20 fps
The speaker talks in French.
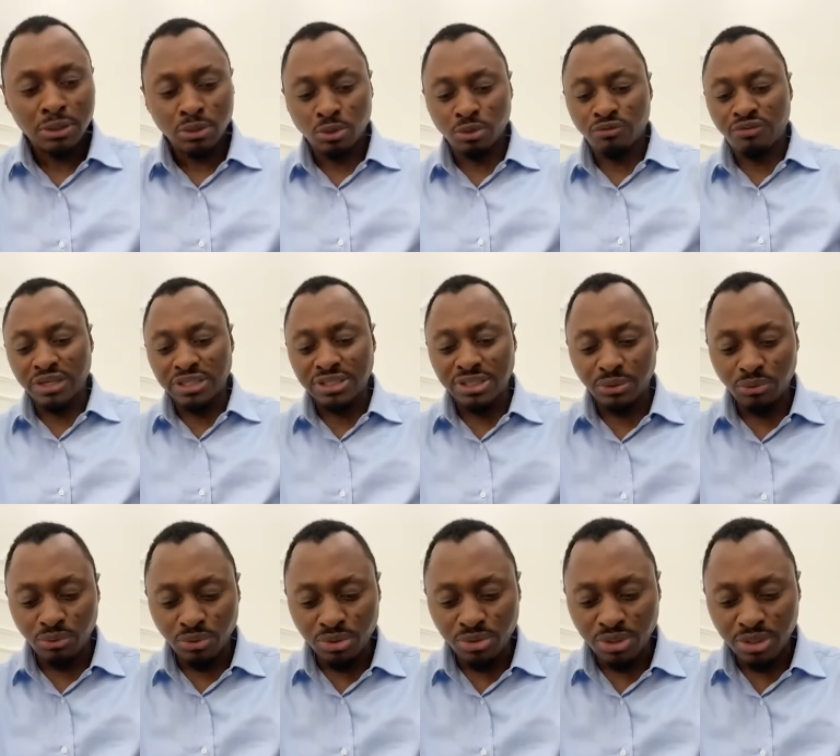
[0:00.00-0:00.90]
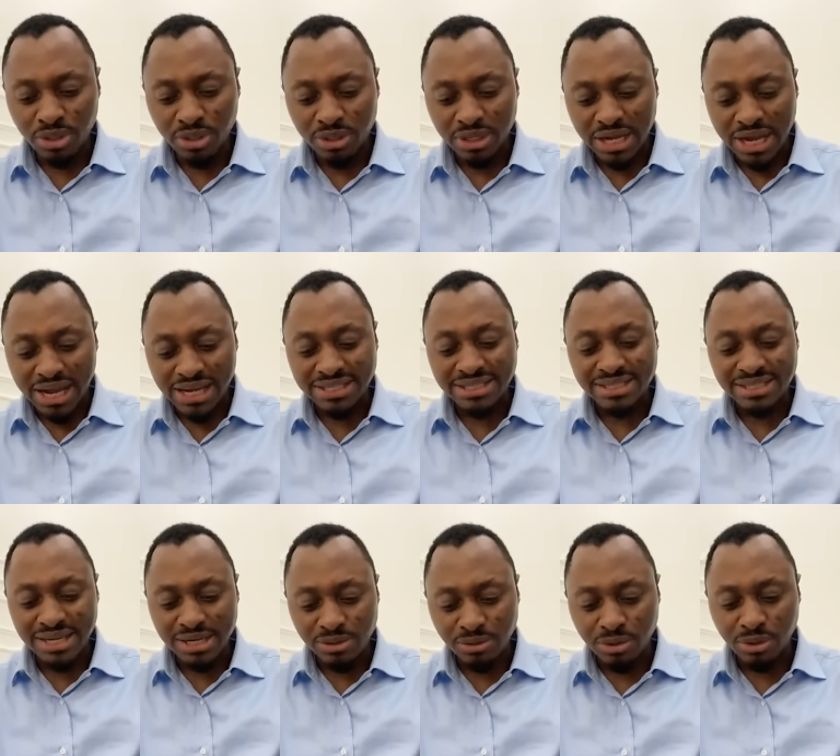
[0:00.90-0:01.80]
De 21h à
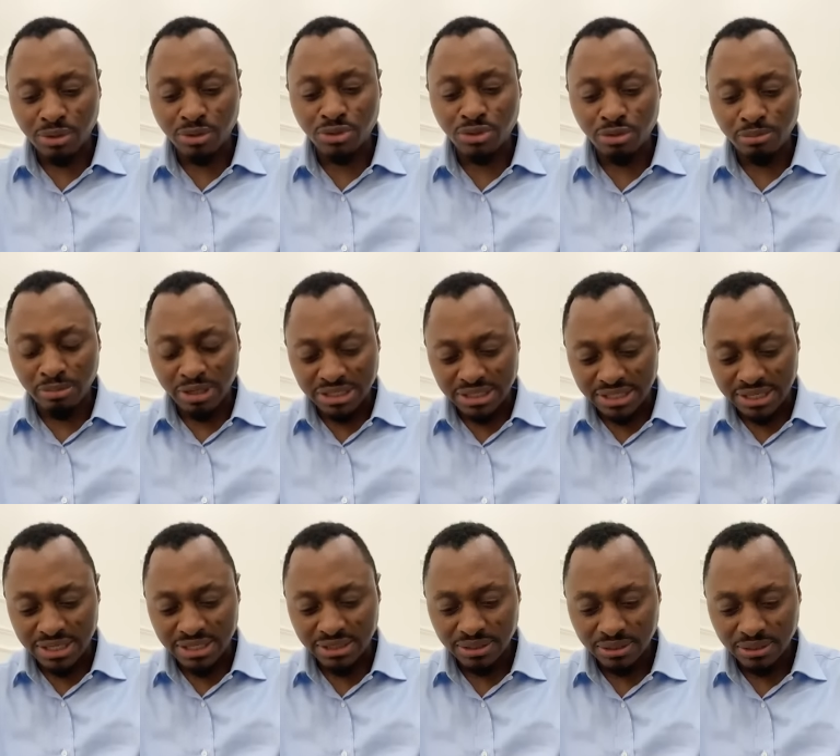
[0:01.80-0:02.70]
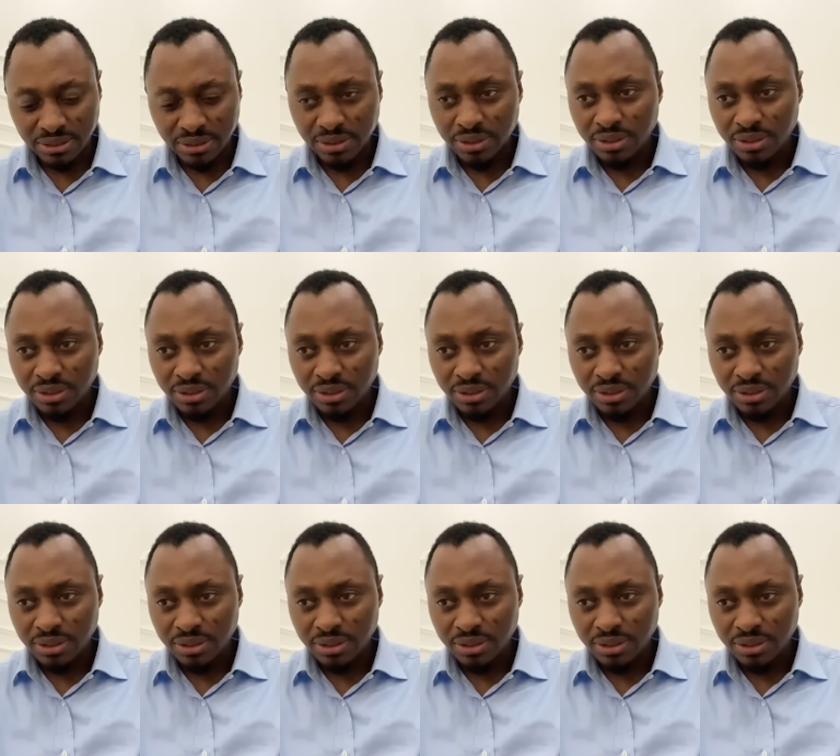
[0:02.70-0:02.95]
5h du matin.